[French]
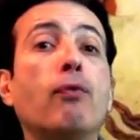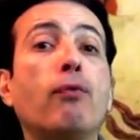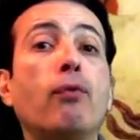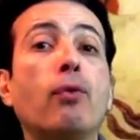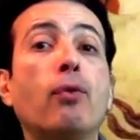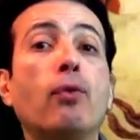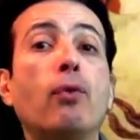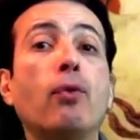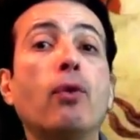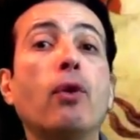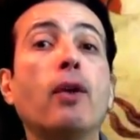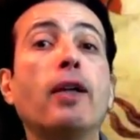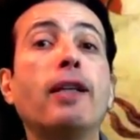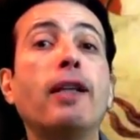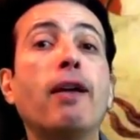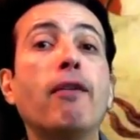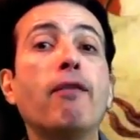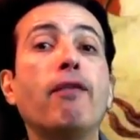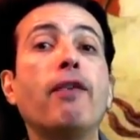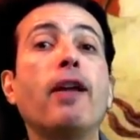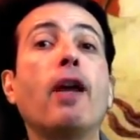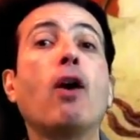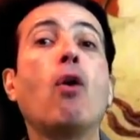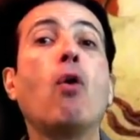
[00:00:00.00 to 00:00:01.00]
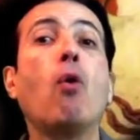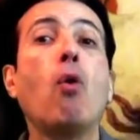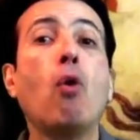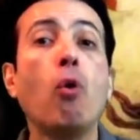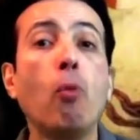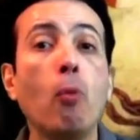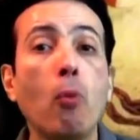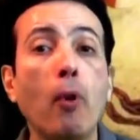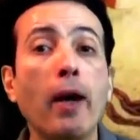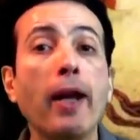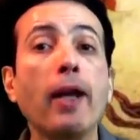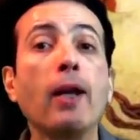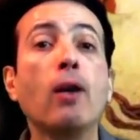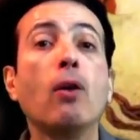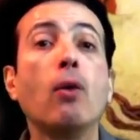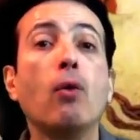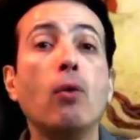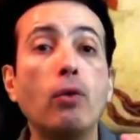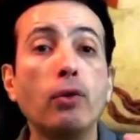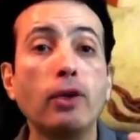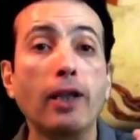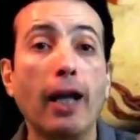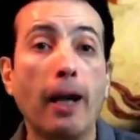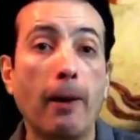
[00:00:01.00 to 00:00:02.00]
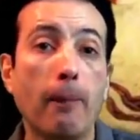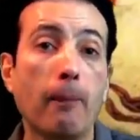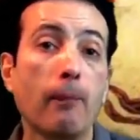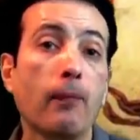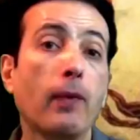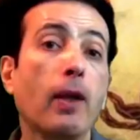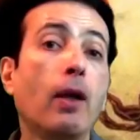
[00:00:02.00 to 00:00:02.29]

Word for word: futures d'en faire au moins autant.